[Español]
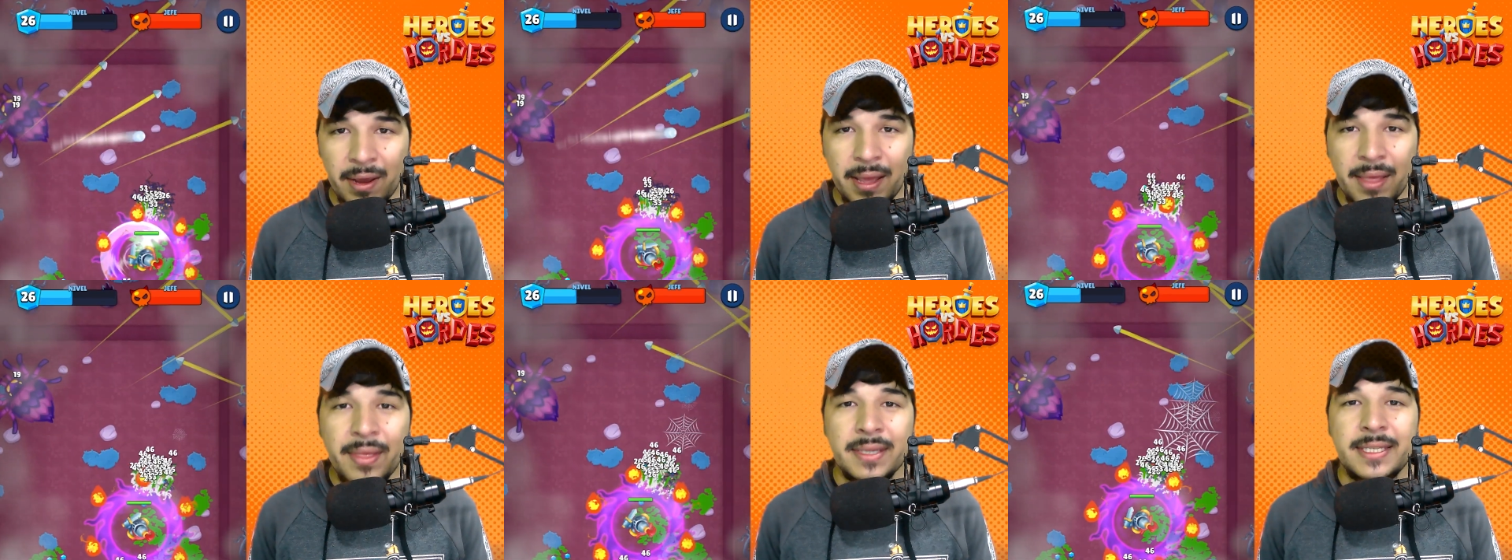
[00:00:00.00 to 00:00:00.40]

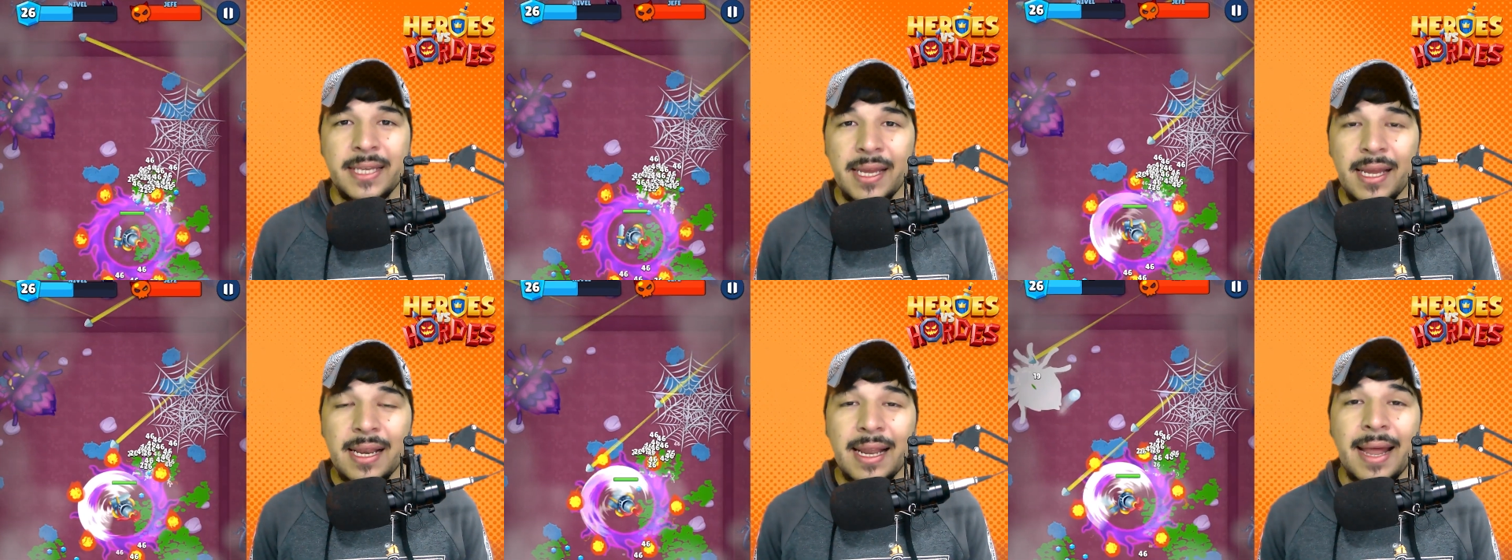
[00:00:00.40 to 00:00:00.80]
es
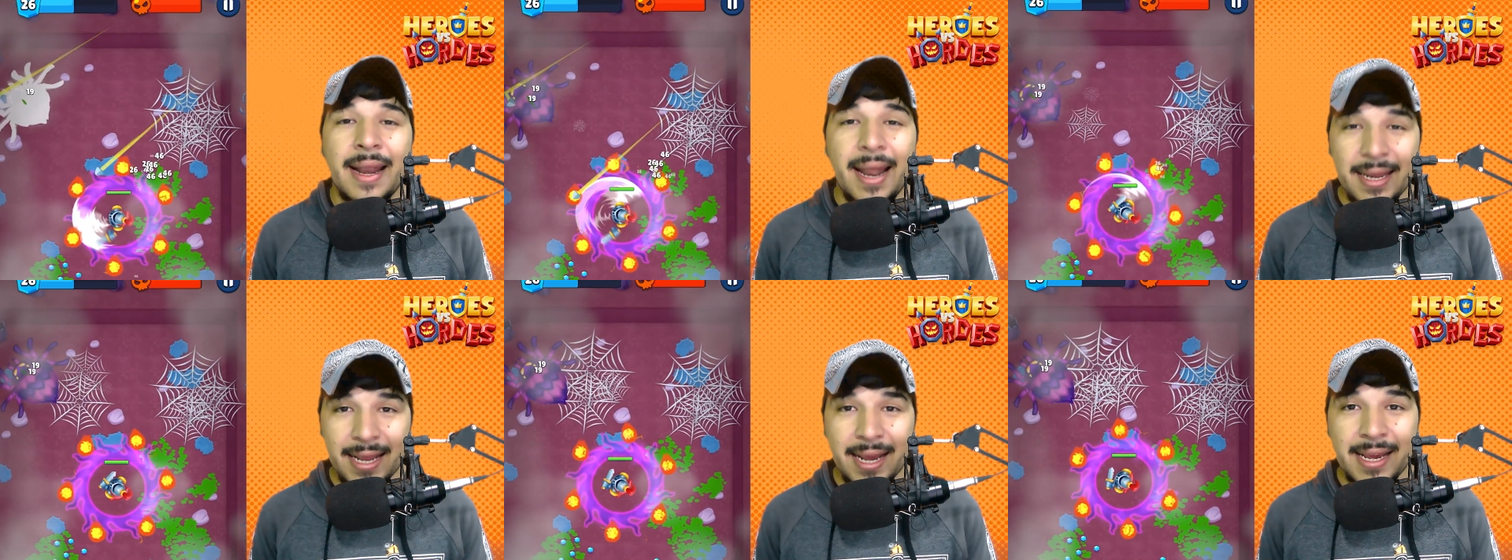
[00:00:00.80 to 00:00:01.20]
decir, la
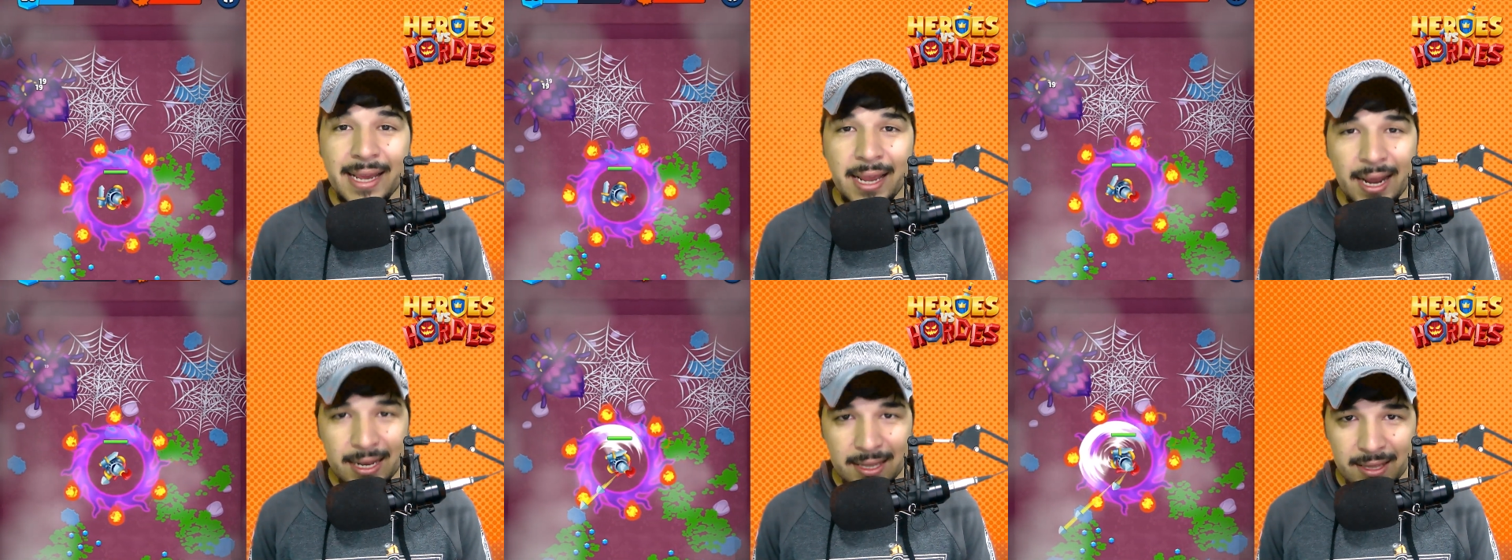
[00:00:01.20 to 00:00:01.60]
araña
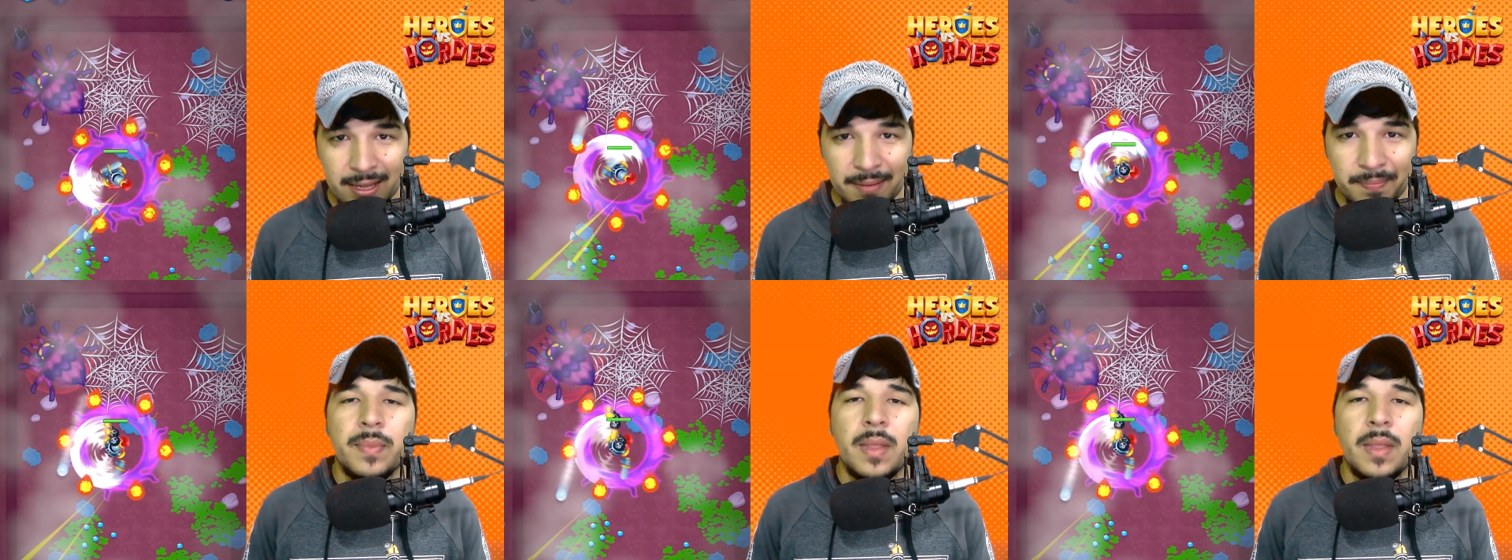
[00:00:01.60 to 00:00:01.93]
gigante.